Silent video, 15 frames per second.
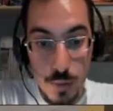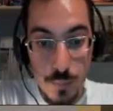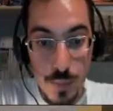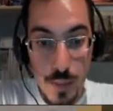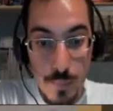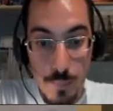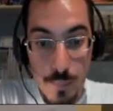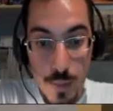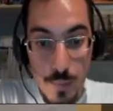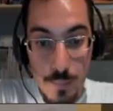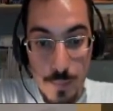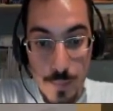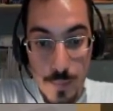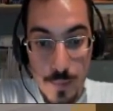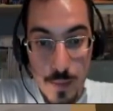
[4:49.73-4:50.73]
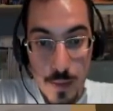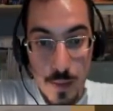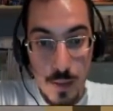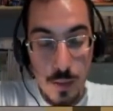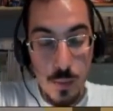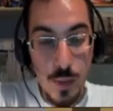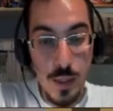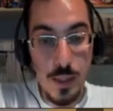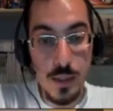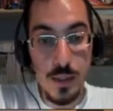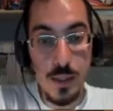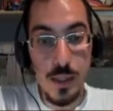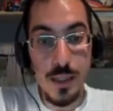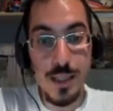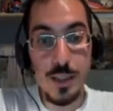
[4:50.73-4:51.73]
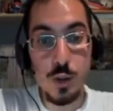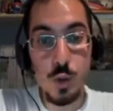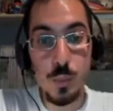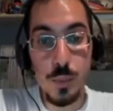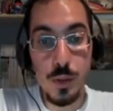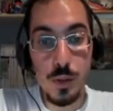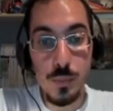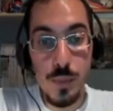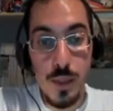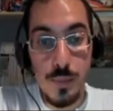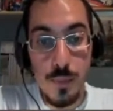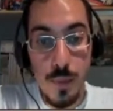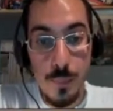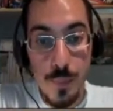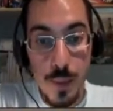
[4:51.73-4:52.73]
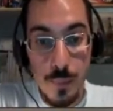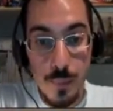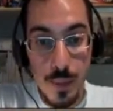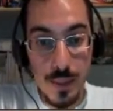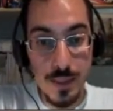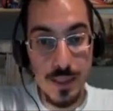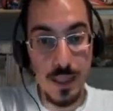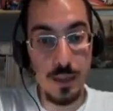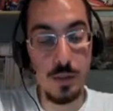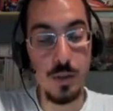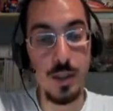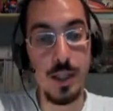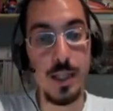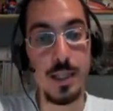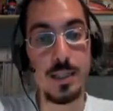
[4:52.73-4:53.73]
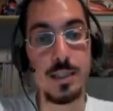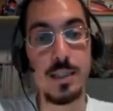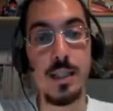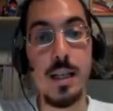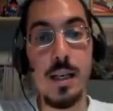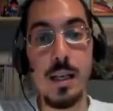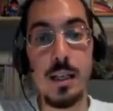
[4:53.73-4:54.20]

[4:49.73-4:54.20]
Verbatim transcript: beam quindi il support beam per piazzarlo ragazzi